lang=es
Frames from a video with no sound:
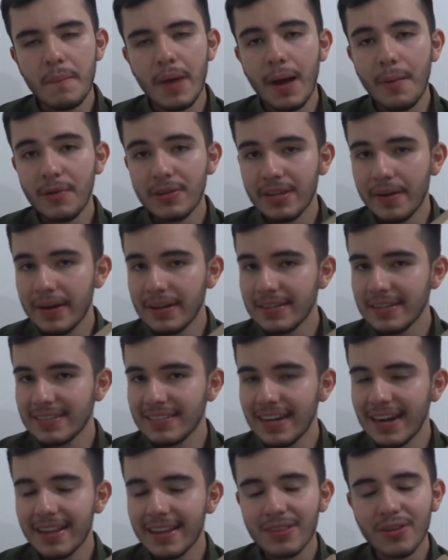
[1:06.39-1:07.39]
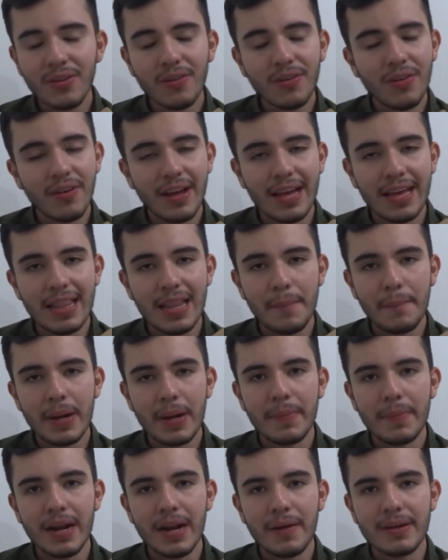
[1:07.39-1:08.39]
Vamos a ver si es cierto, es la
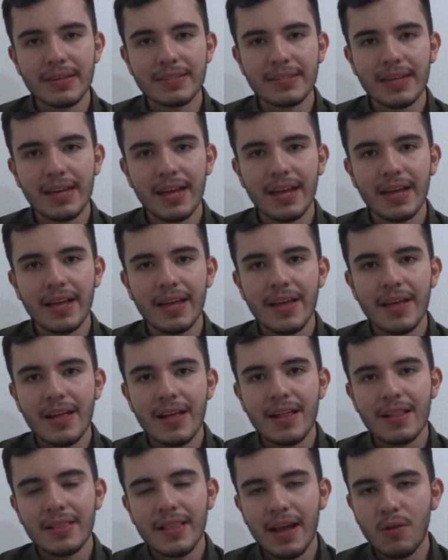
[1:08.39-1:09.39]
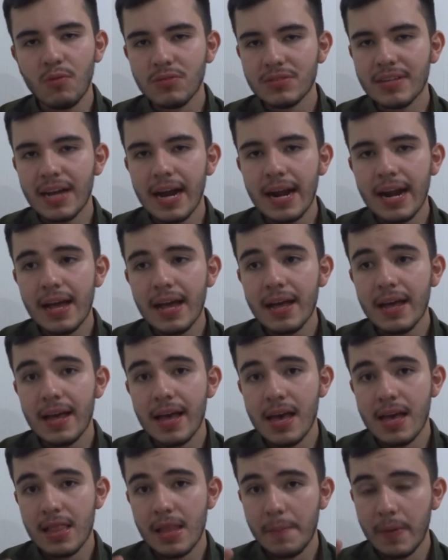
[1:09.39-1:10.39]
primera vez que tengo un Sara,
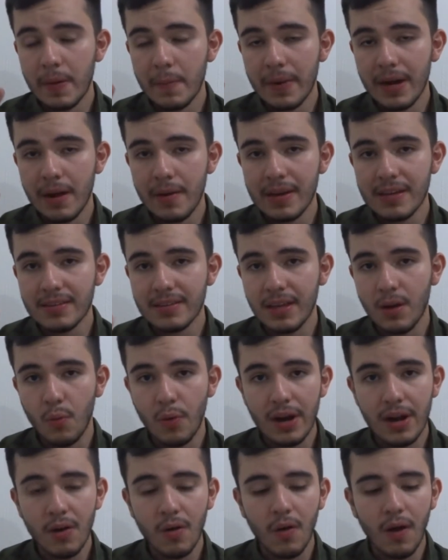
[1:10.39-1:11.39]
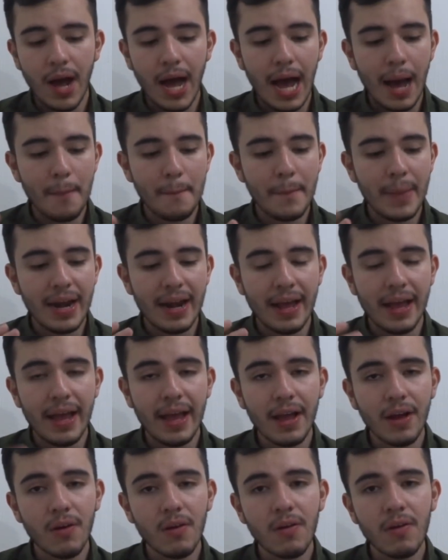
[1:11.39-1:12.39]
es la primera vez que huelo Amber
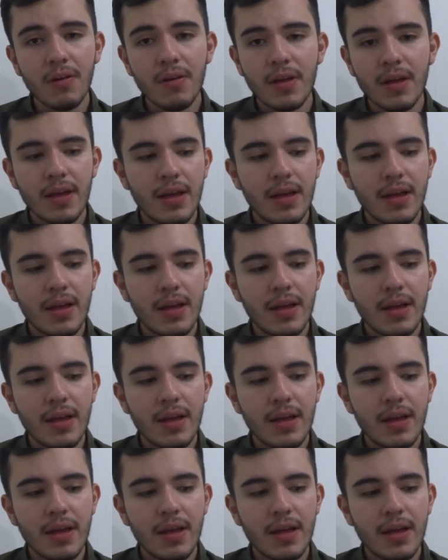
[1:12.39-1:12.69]
Ego.